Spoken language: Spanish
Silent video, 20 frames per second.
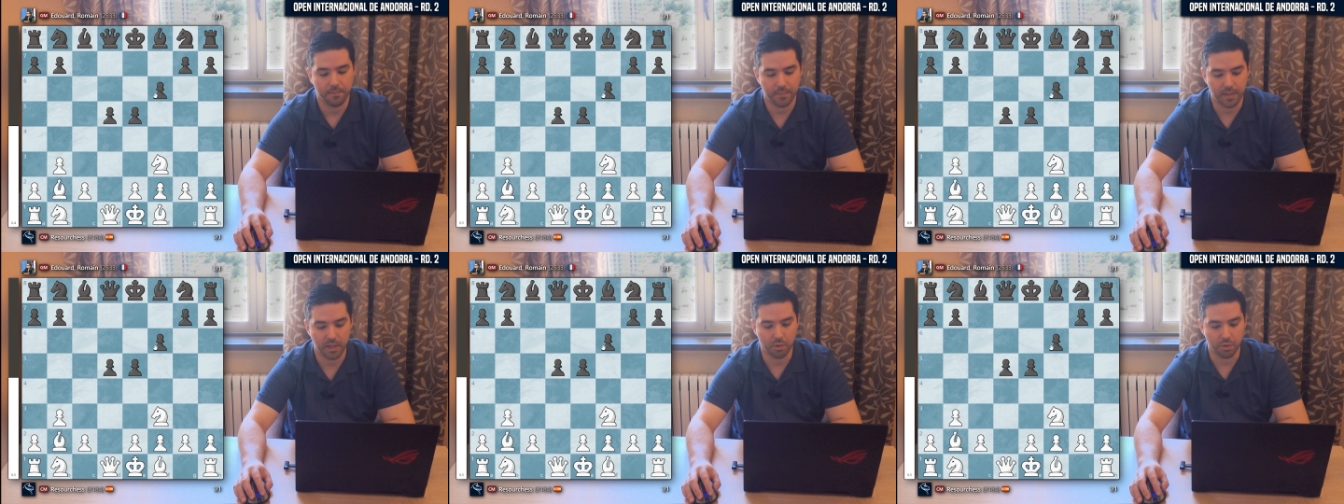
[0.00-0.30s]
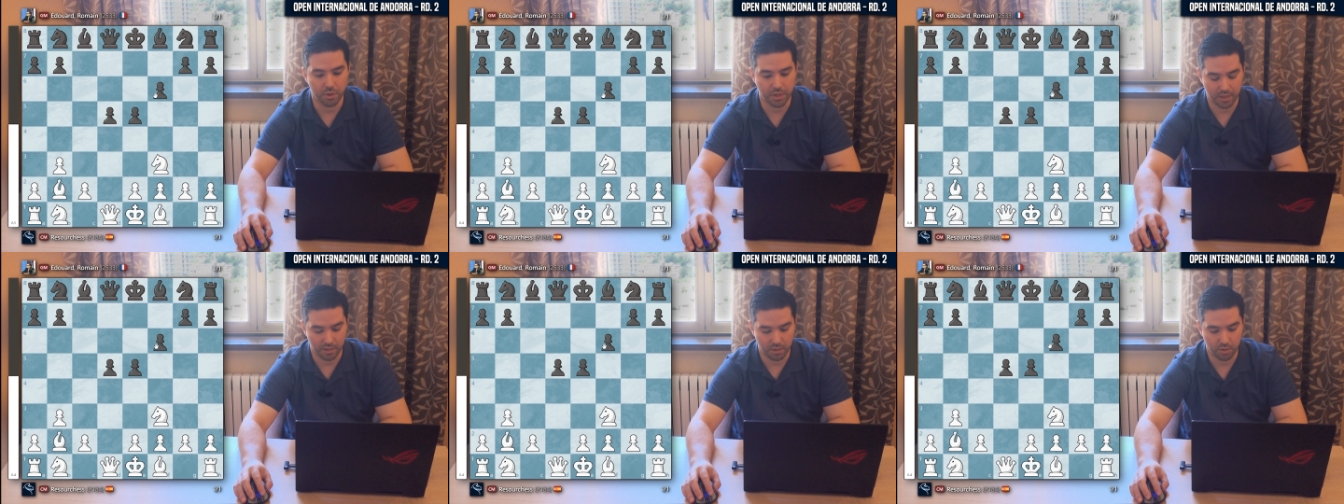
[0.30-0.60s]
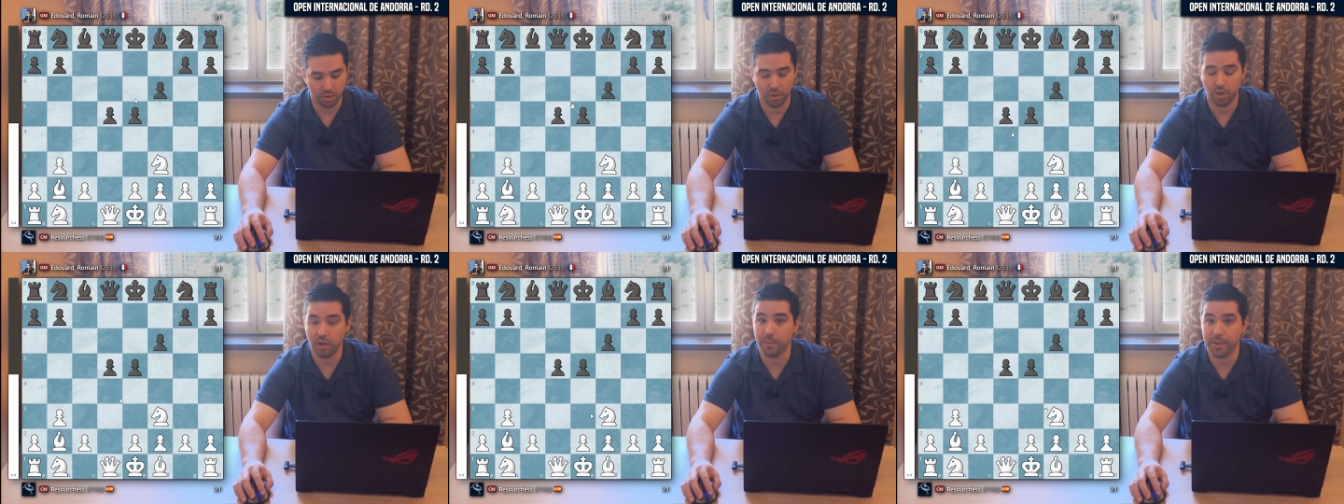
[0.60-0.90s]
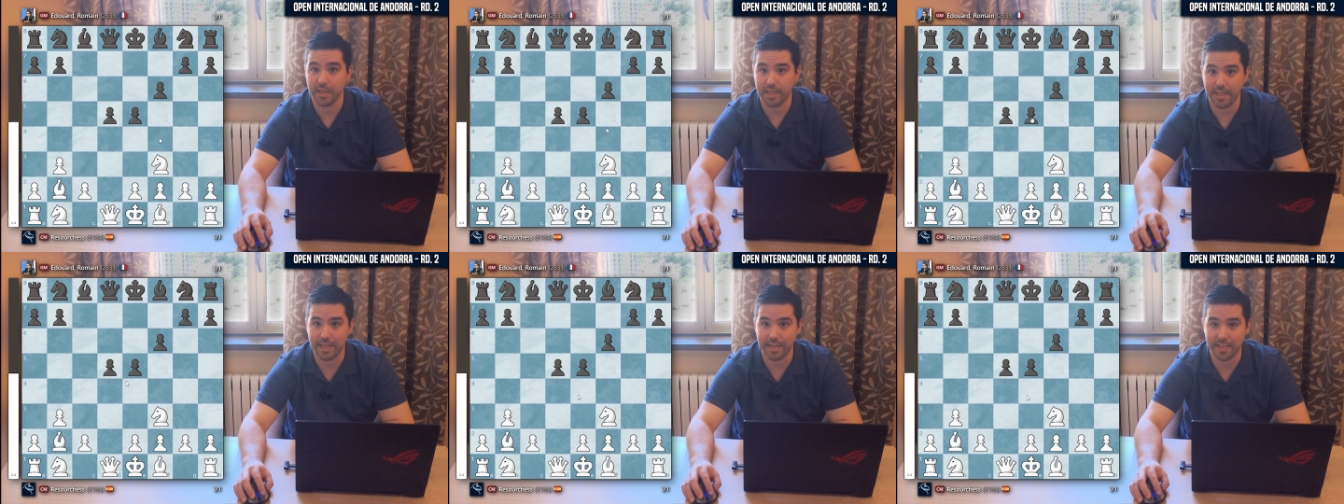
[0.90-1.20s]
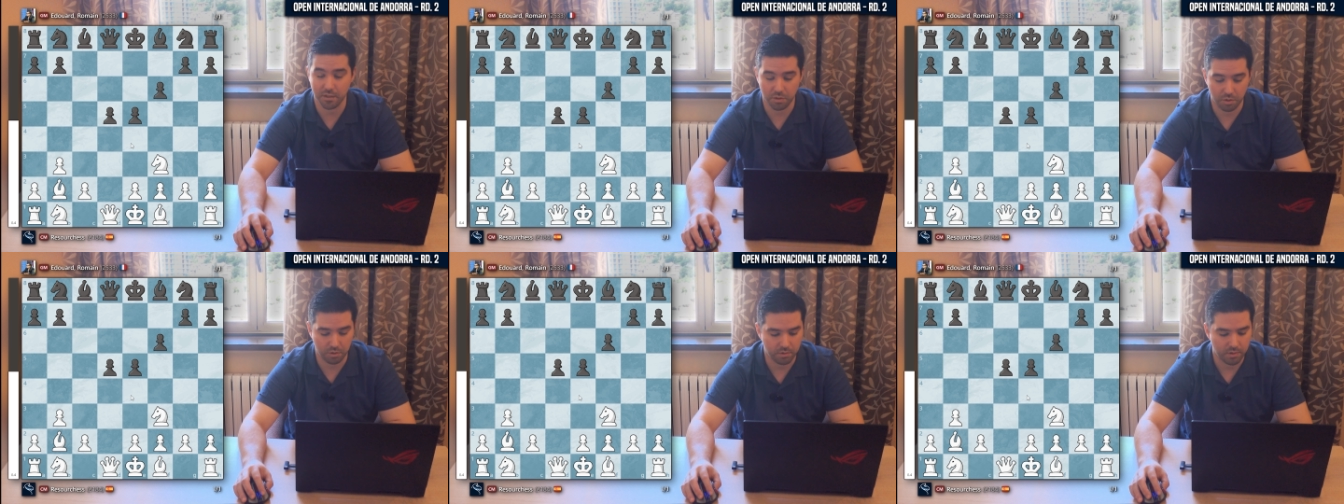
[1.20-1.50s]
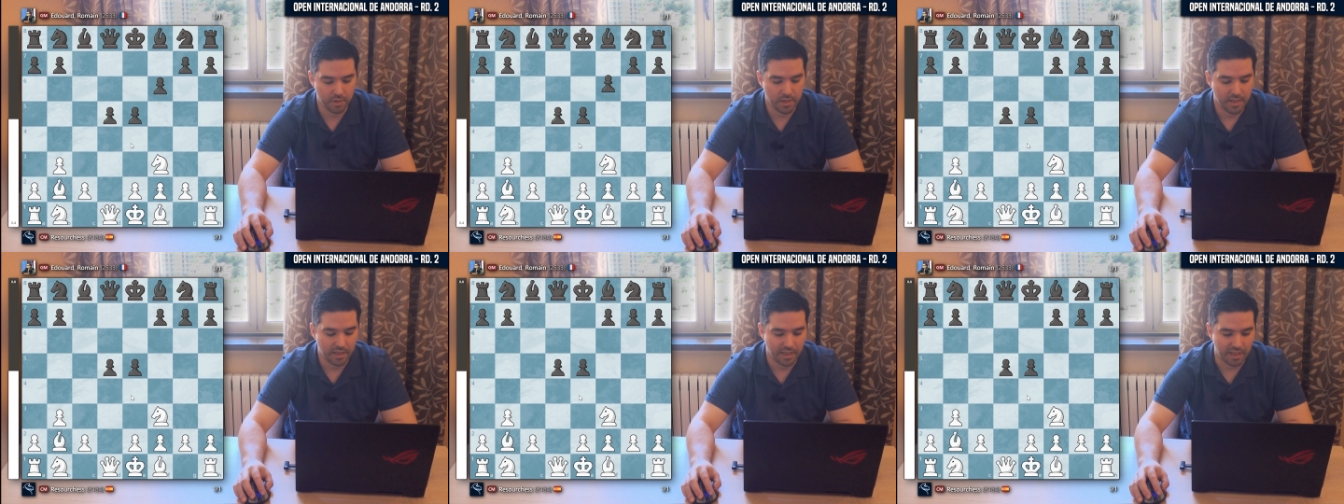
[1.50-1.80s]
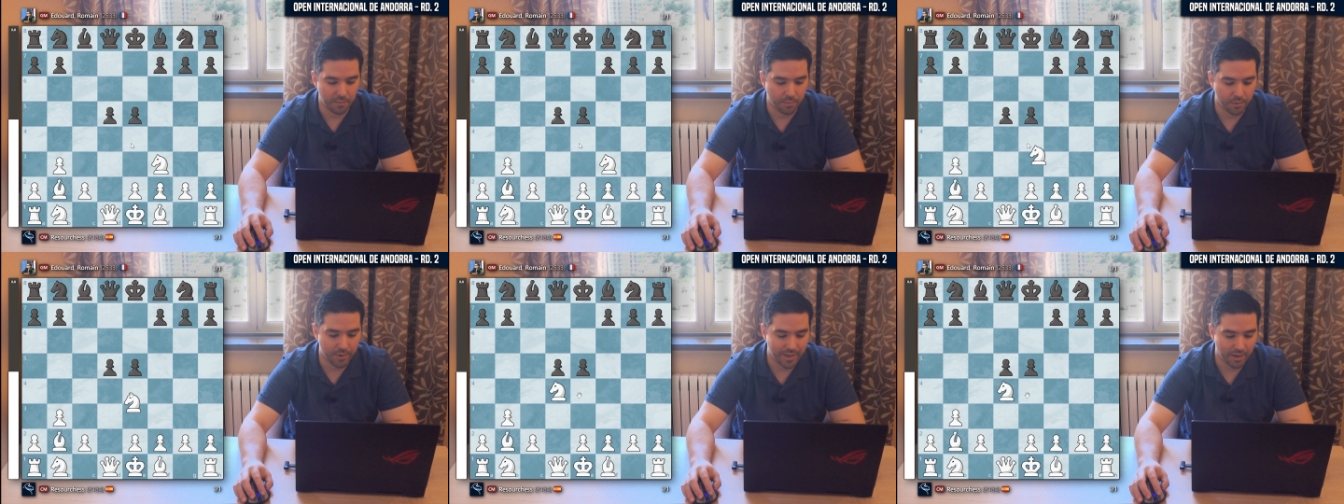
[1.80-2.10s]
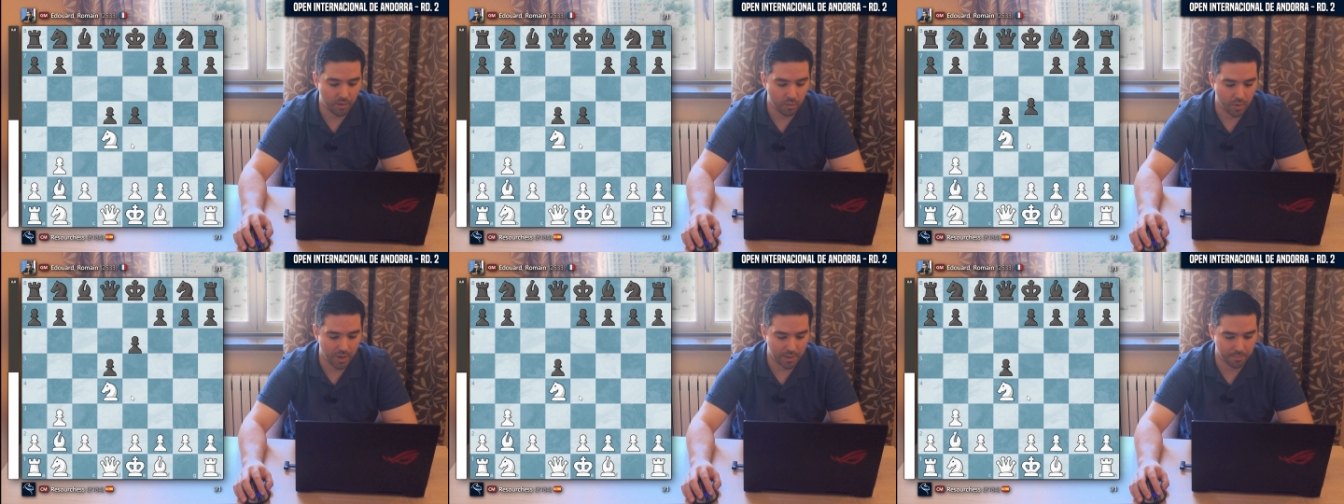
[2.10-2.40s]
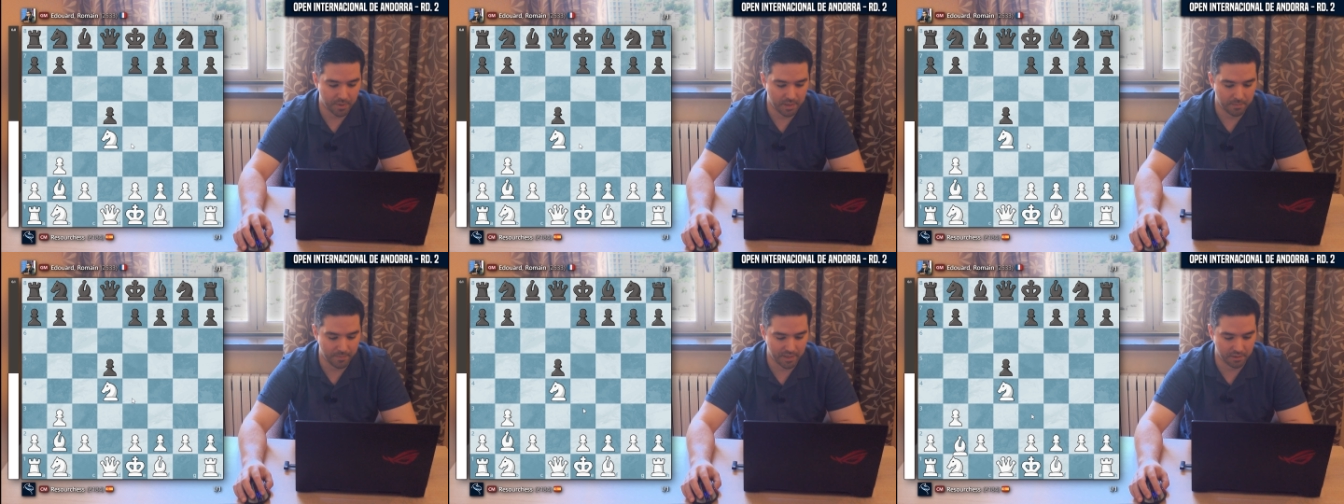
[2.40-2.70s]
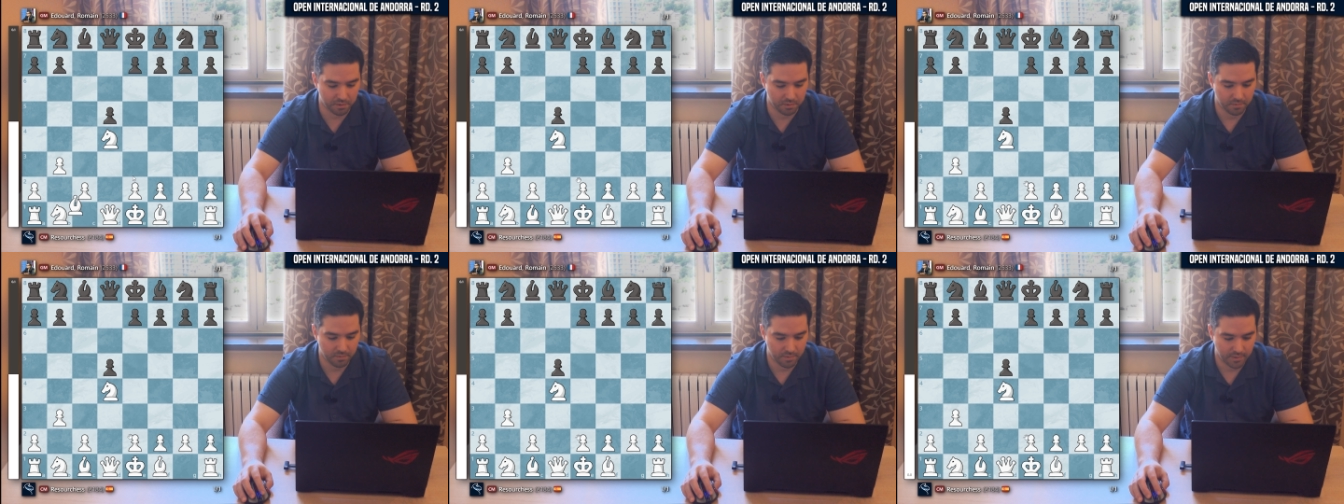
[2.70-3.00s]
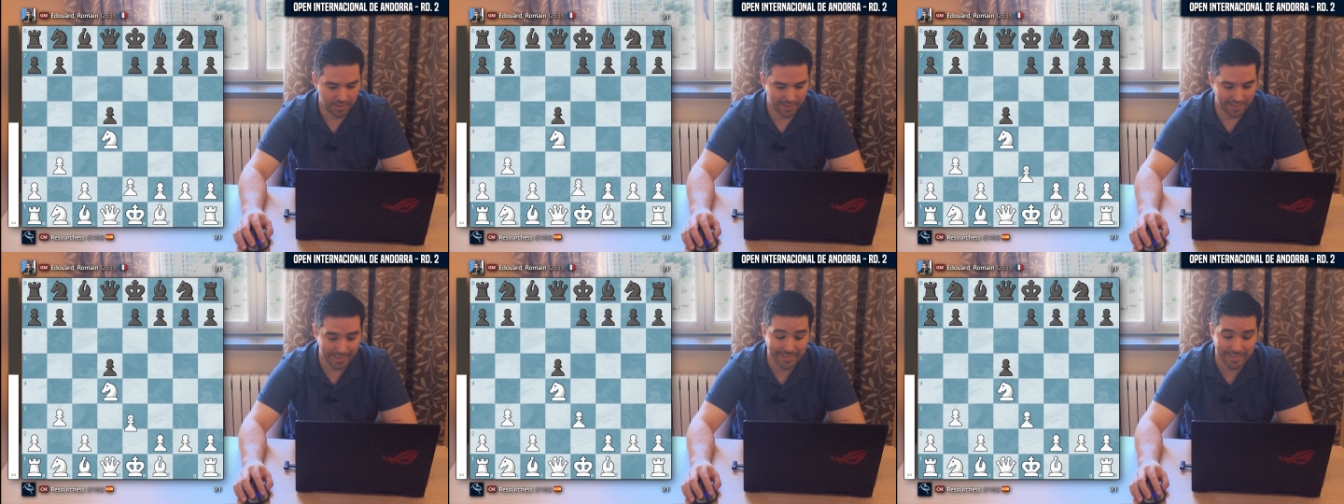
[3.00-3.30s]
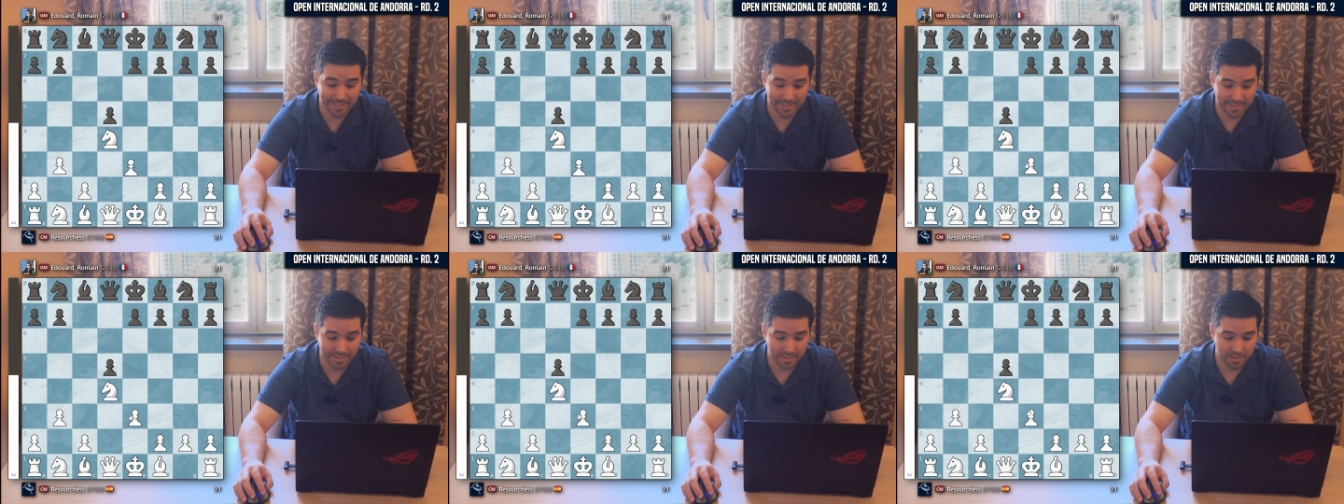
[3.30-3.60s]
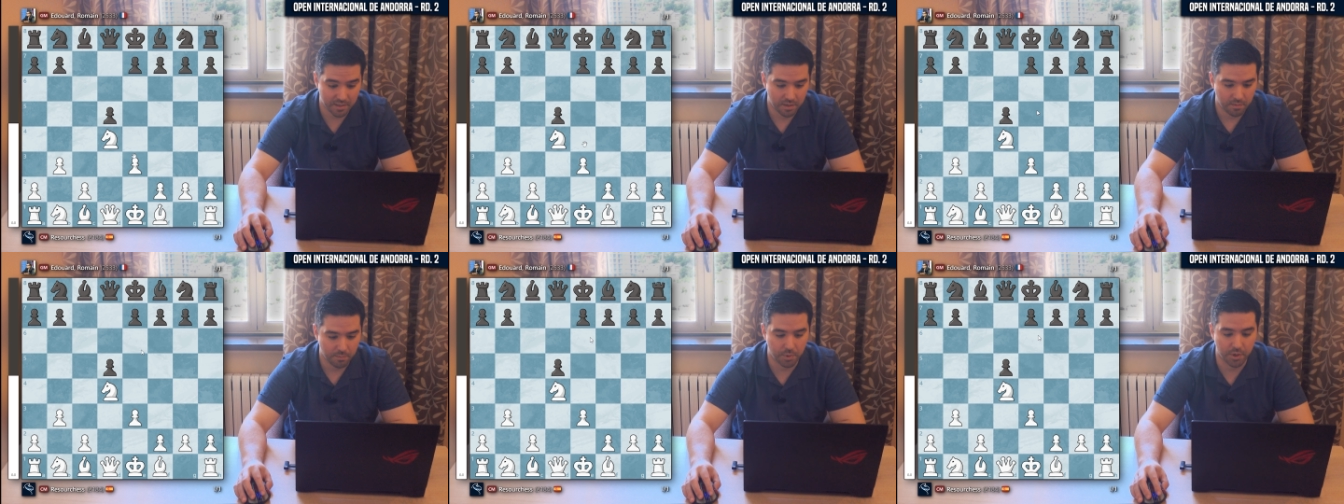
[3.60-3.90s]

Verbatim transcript: digo, oye, no le voy a dar esto y voy a jugar primero E3,